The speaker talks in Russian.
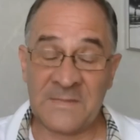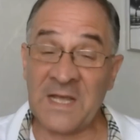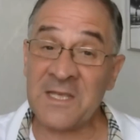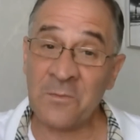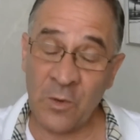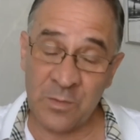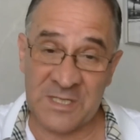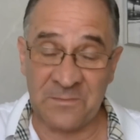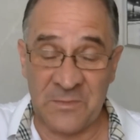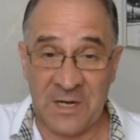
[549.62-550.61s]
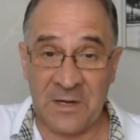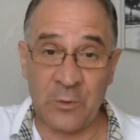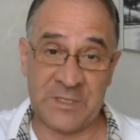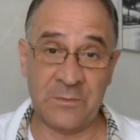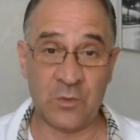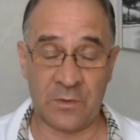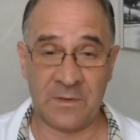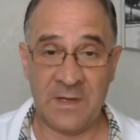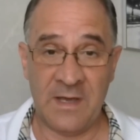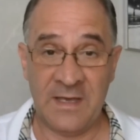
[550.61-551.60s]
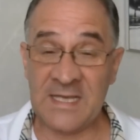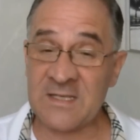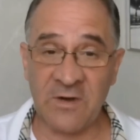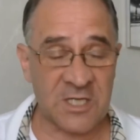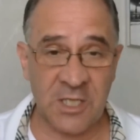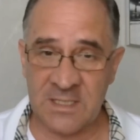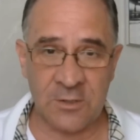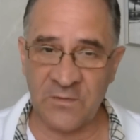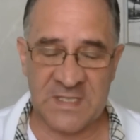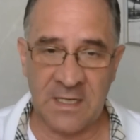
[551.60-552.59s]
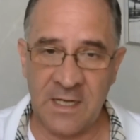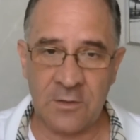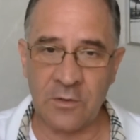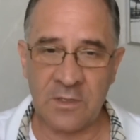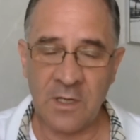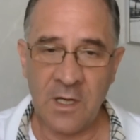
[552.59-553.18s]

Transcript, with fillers: Таким образом, дорогой Тимур, из ваших слов следует,